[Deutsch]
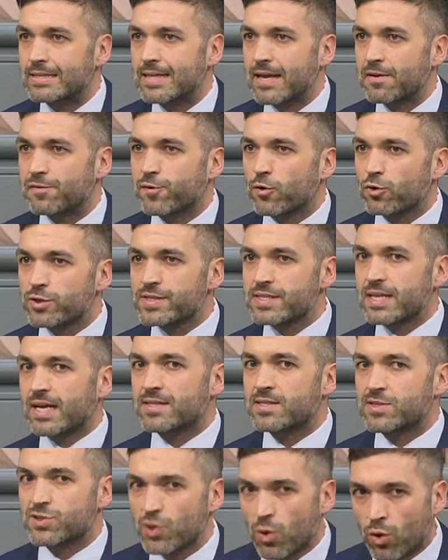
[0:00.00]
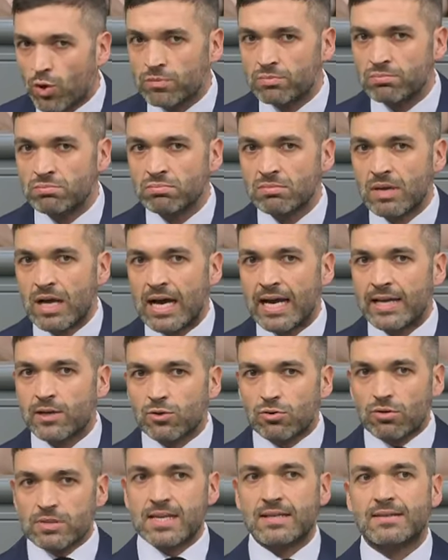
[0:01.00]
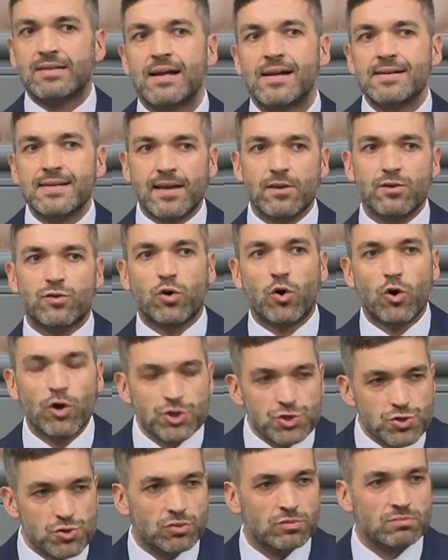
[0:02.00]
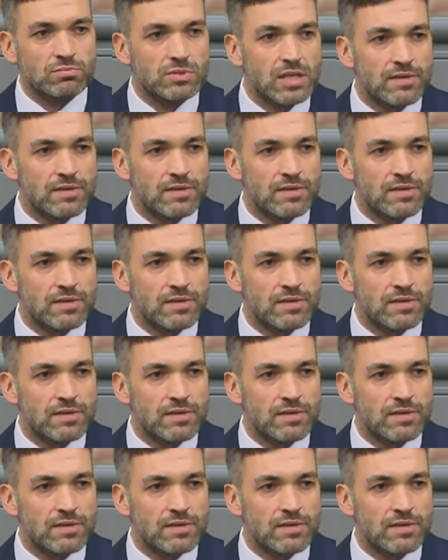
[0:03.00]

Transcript: der Frustration, ein großer Teil der Enttäuschung,